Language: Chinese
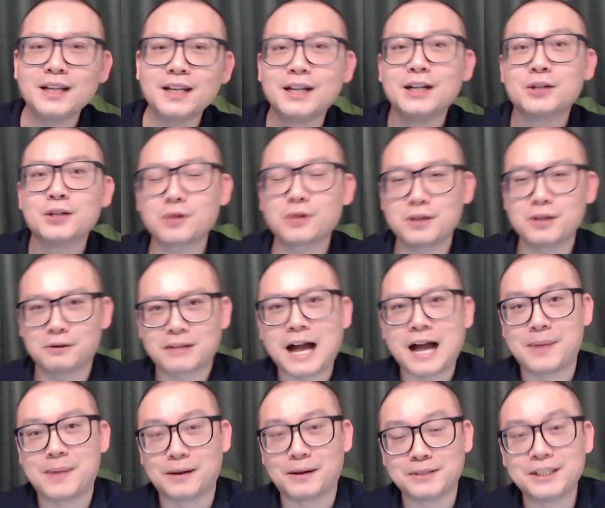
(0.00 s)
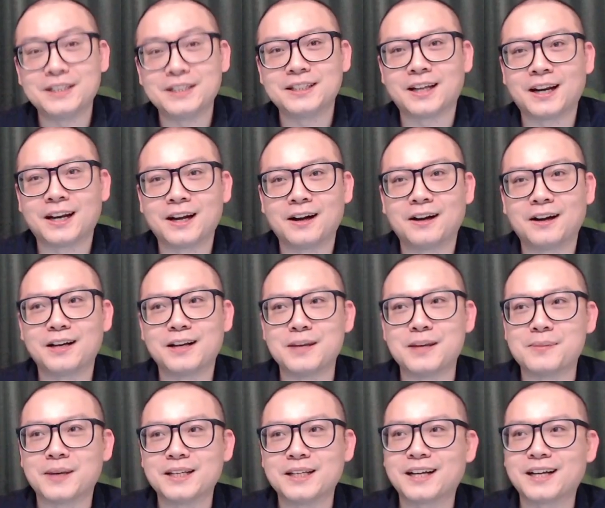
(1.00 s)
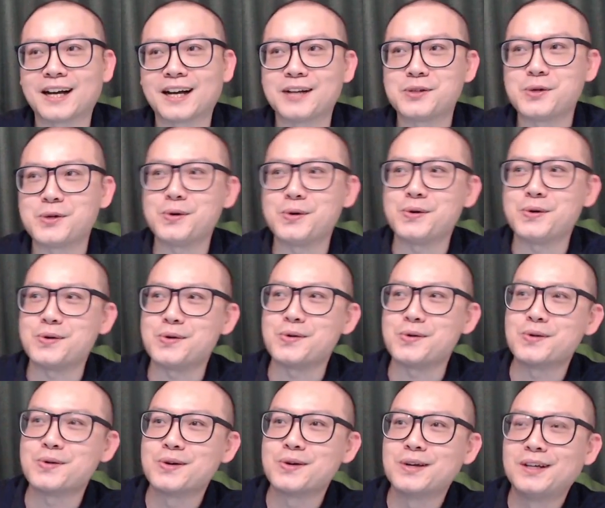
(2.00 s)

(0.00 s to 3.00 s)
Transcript: 最有代表性的呢，你们应该去